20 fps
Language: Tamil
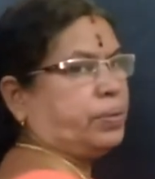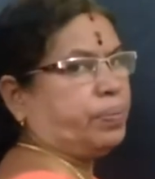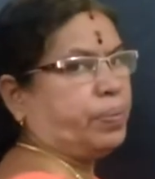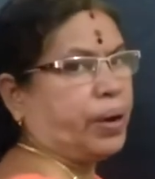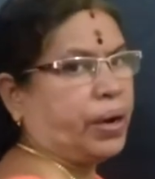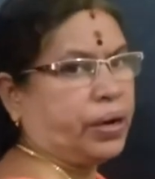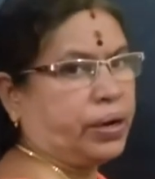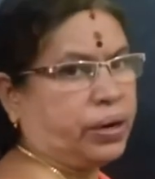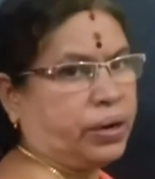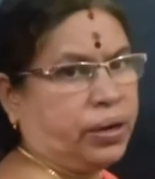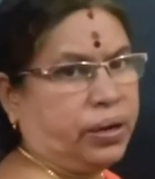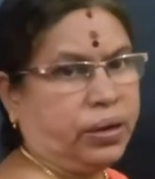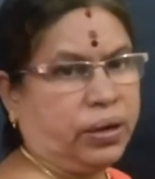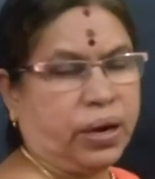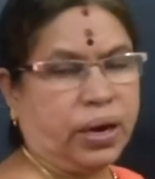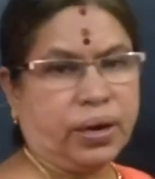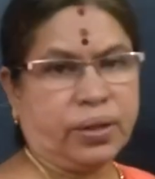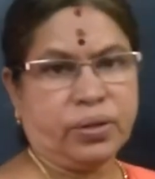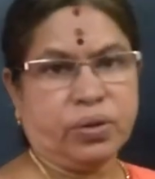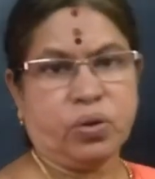பார்க்கலாம்
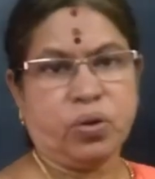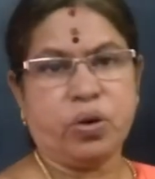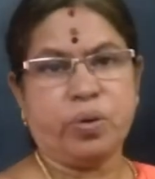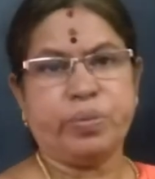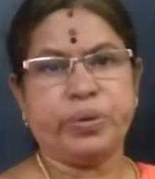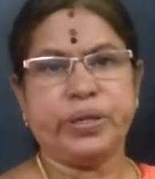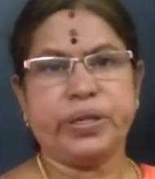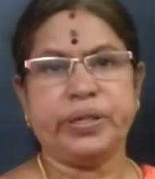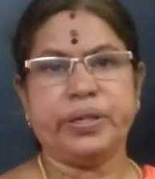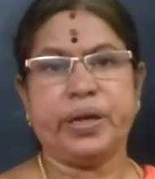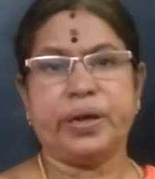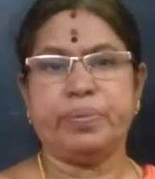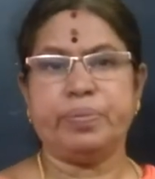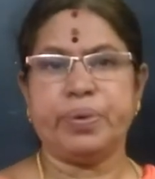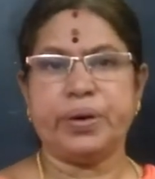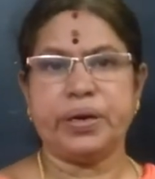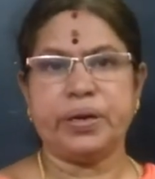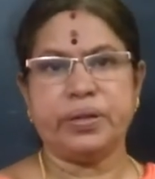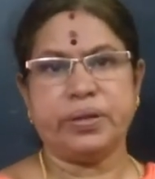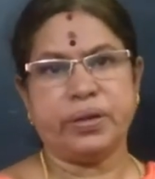அல்லது கோமதி
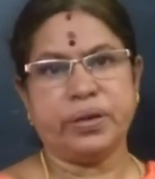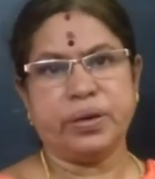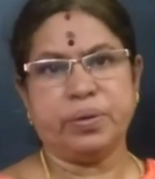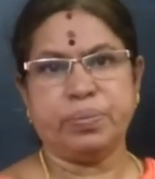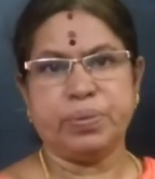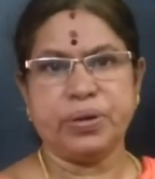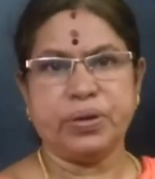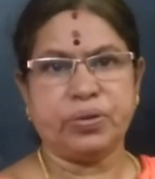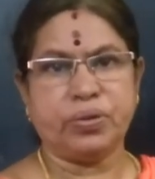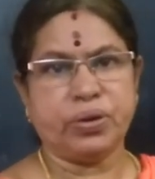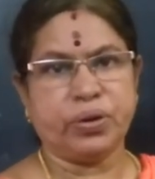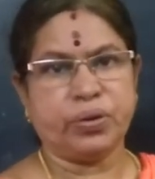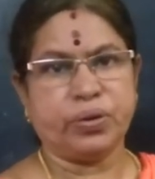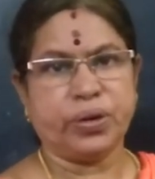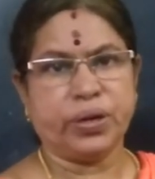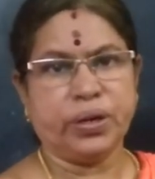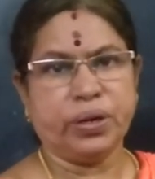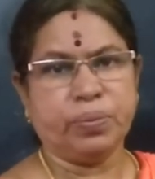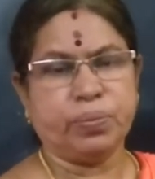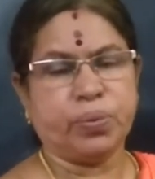தர்மராஜன் அப்படின்னு சொல்லி
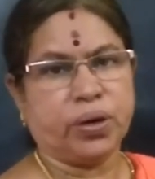கூட